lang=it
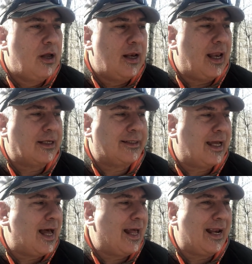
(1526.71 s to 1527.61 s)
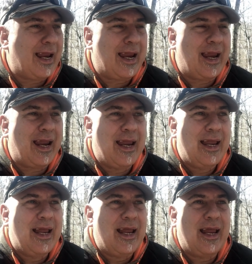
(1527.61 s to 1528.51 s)
lasciare
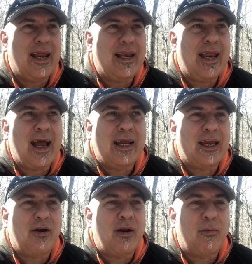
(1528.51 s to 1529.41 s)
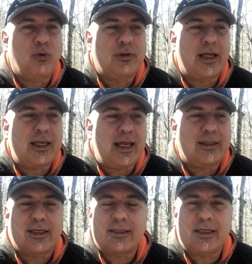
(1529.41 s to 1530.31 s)
e neanche una
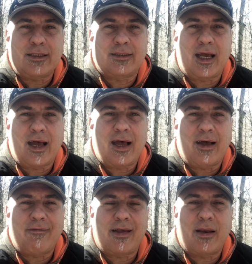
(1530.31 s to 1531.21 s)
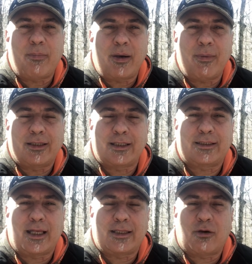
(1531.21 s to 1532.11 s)
montagnetta senza averla prima
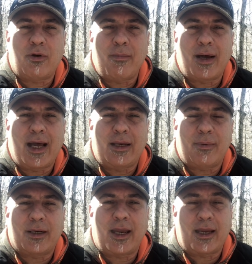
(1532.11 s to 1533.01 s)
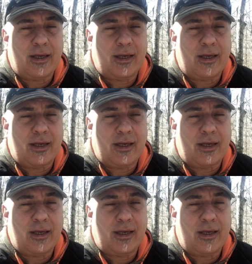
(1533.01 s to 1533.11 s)
tastata con le mani perché